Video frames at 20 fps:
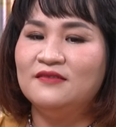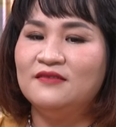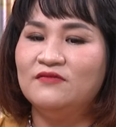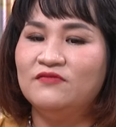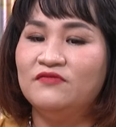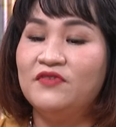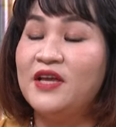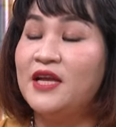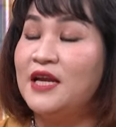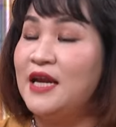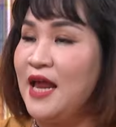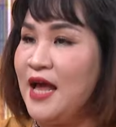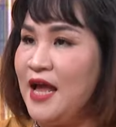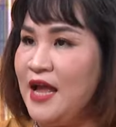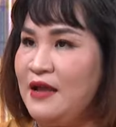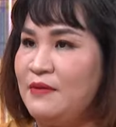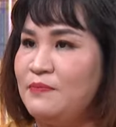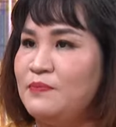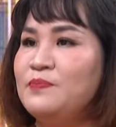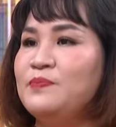việc
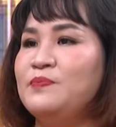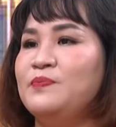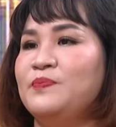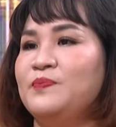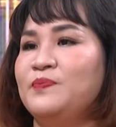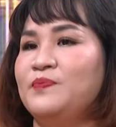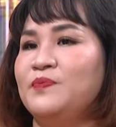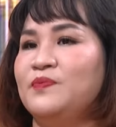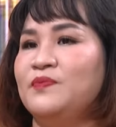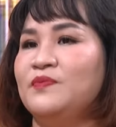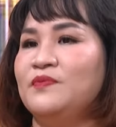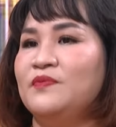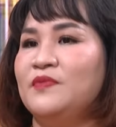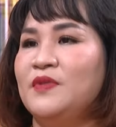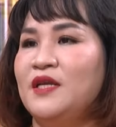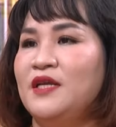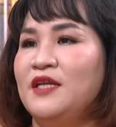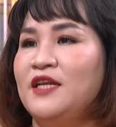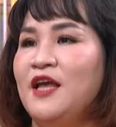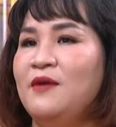làm
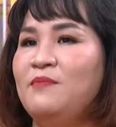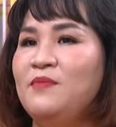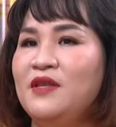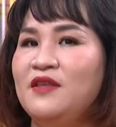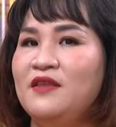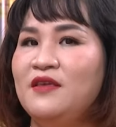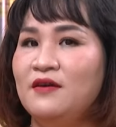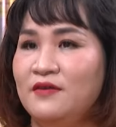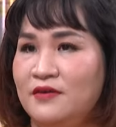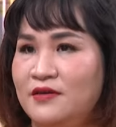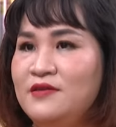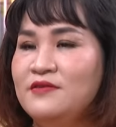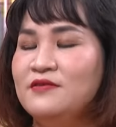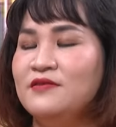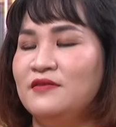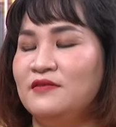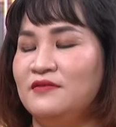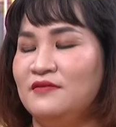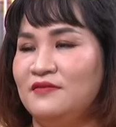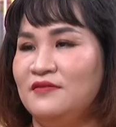để mình giữ
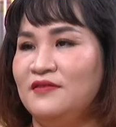được